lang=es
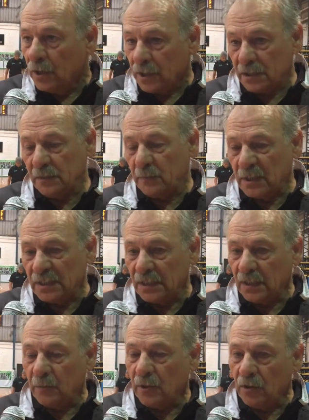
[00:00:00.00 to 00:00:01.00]
que se presten
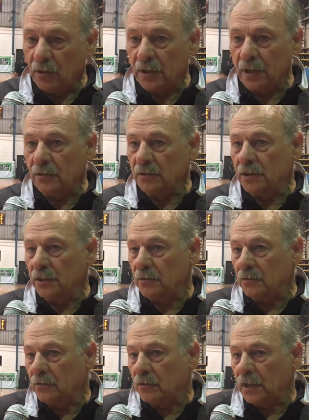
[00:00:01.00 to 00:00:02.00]
la pelota, ¿no es
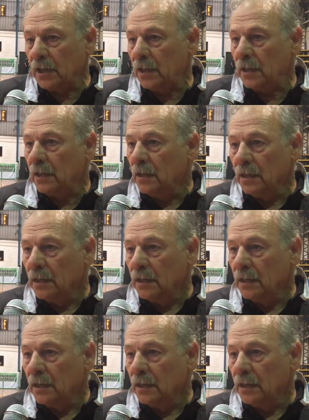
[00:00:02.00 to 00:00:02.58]
cierto? No que